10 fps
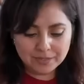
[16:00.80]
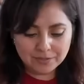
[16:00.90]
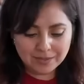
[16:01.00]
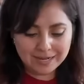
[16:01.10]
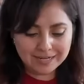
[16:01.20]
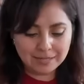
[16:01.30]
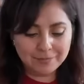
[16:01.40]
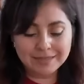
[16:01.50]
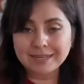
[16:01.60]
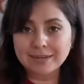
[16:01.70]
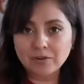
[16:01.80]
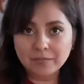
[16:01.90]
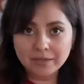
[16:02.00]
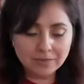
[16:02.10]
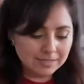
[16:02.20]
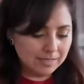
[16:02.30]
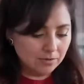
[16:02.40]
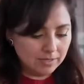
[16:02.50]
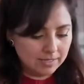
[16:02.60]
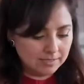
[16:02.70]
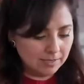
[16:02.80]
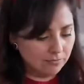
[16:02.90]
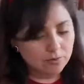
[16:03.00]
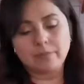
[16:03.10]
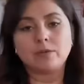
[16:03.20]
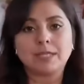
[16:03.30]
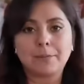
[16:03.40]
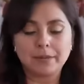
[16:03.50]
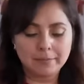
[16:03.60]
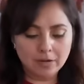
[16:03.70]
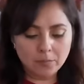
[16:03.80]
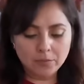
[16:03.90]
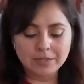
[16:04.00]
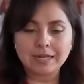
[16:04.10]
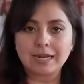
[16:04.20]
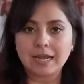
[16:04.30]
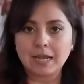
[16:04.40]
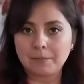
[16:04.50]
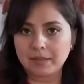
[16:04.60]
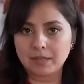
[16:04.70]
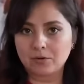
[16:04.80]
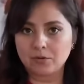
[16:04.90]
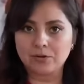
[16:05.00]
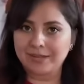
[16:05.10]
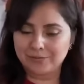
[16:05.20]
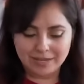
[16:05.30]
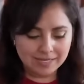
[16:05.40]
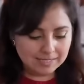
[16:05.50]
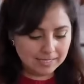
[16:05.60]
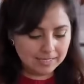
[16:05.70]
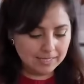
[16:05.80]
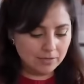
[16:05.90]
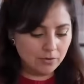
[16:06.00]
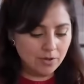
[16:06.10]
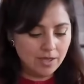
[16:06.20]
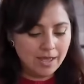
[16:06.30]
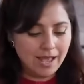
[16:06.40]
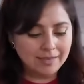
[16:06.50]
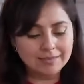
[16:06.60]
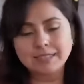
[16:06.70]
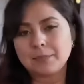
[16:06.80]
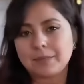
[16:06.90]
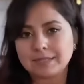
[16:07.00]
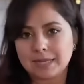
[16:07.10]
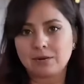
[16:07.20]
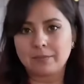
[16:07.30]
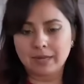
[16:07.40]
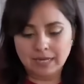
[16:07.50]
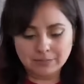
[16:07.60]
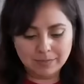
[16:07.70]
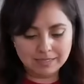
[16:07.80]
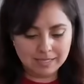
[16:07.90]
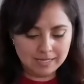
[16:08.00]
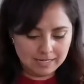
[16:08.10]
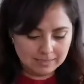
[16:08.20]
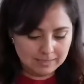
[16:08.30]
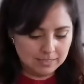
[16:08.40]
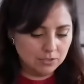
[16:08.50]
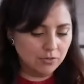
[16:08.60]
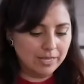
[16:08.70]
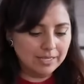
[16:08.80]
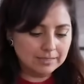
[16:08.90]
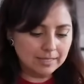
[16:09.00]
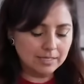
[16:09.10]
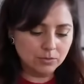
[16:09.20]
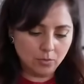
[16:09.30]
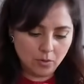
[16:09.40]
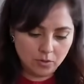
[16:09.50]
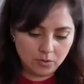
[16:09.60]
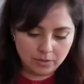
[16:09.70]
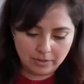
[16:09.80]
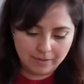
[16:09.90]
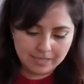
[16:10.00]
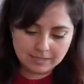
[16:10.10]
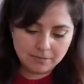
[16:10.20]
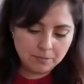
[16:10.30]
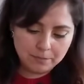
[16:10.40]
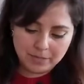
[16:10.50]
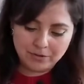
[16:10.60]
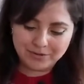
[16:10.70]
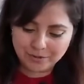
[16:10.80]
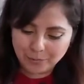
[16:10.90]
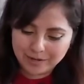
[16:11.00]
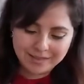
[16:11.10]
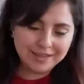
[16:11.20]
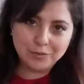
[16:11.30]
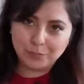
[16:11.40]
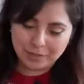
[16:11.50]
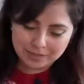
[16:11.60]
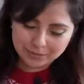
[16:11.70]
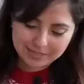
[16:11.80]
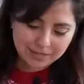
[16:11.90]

poniendo la crema, te recomiendo hacerlo de esta forma, o sea, primero poner la capa del color que tú hayas elegido antes de pasarlo a mangas pasteleras. De hecho, este es un color de base, pero recuerda que tú puedes